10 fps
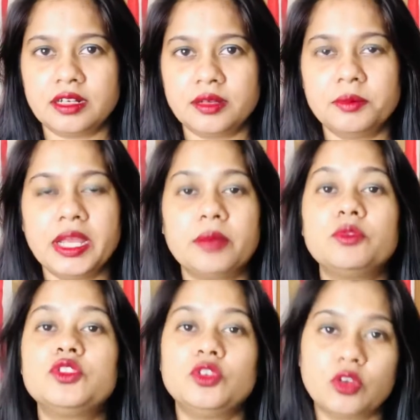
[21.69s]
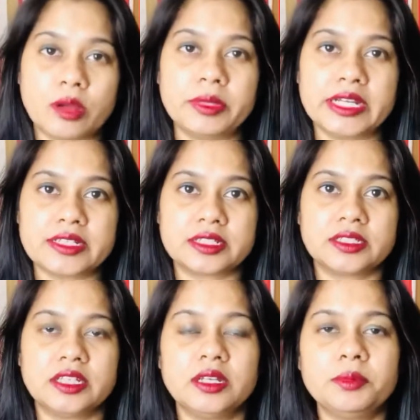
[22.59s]
में आप कुछ योगा भी कर सकते
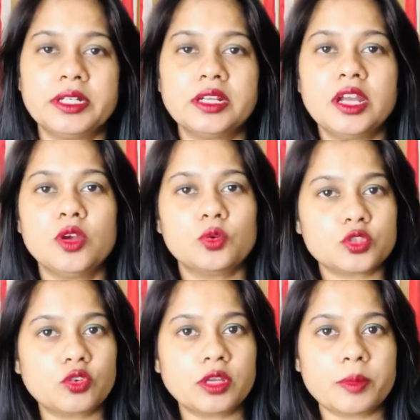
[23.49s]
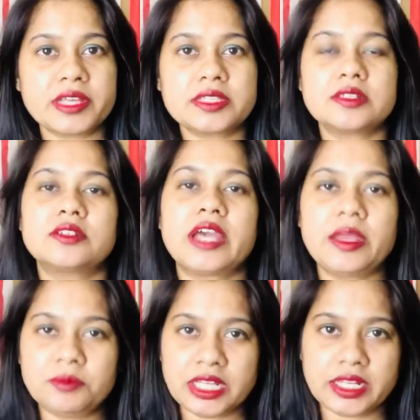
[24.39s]
हैं बट कुछ लोगों के पास टाइम
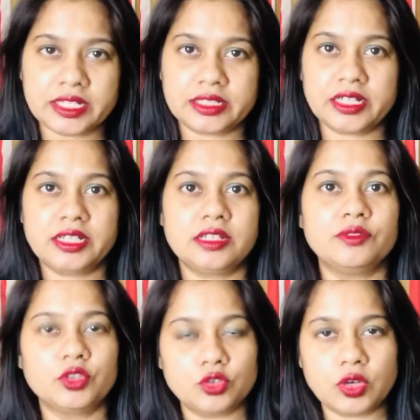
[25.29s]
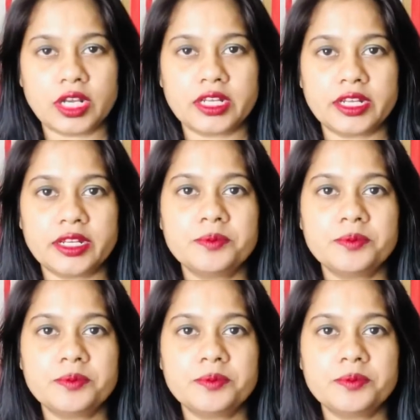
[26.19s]
नहीं रहता है कि वो योगा करें